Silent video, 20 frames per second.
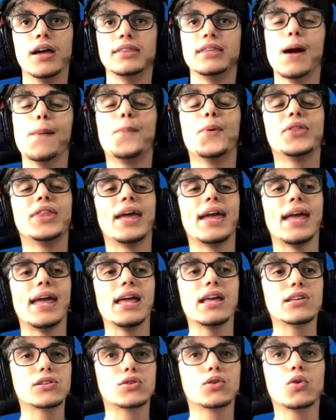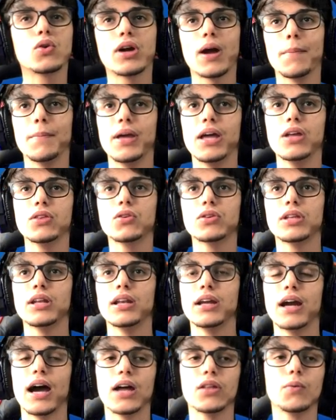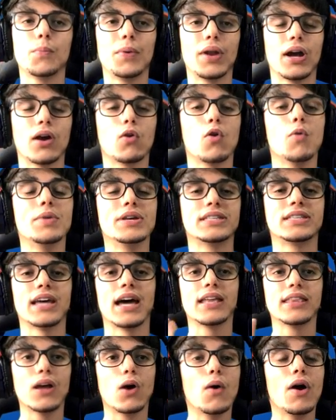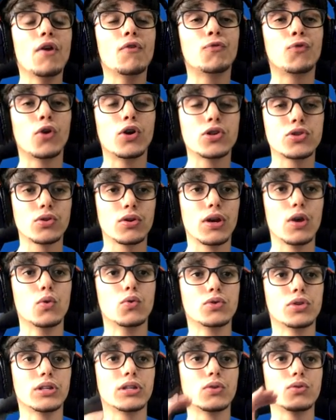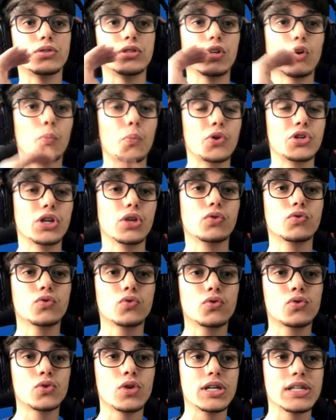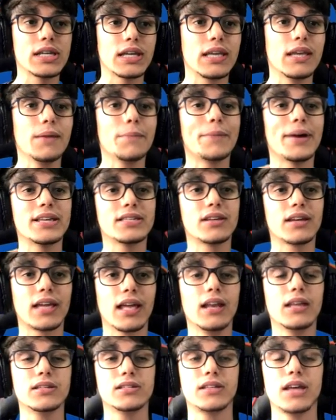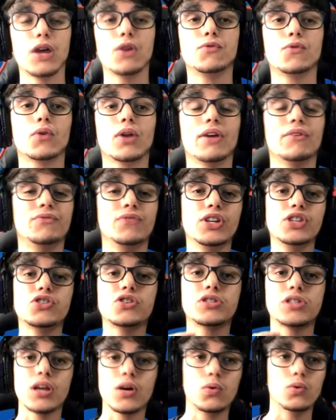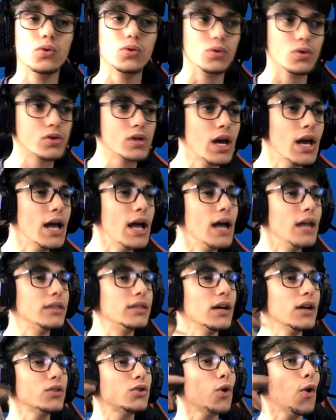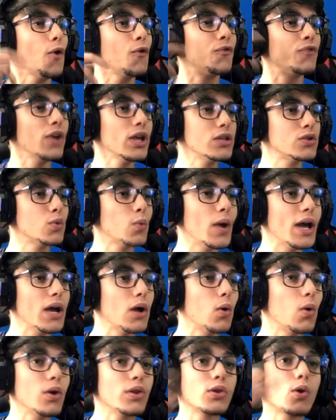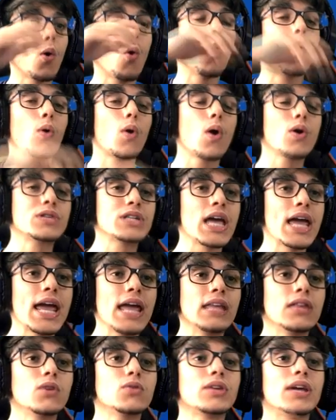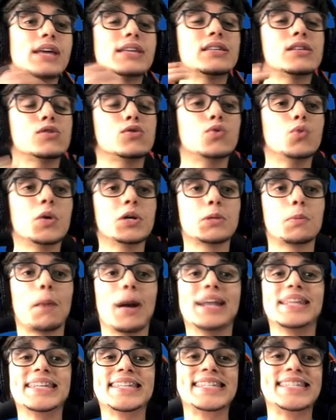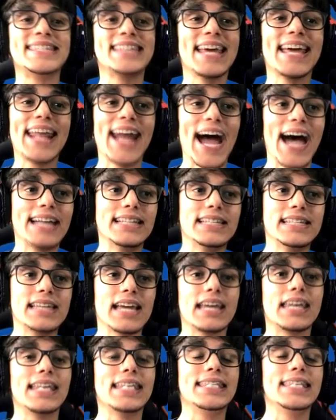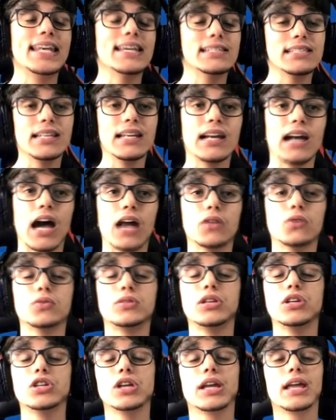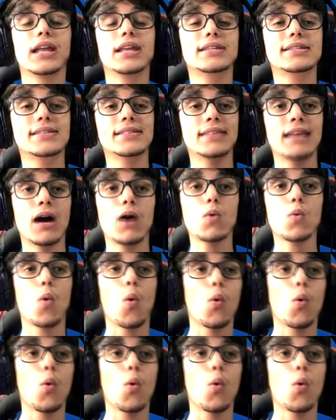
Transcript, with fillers: tempo de deslocamento, tá ligado? Pra começar a dar o reforço. Eu uso então 5% nos dois aqui, mais aqueles 0,25 segundos. Tanto o Faceway quanto o Ghost Aidon tem essas duas partes zeradas e aqui desligado, ou seja, que eles não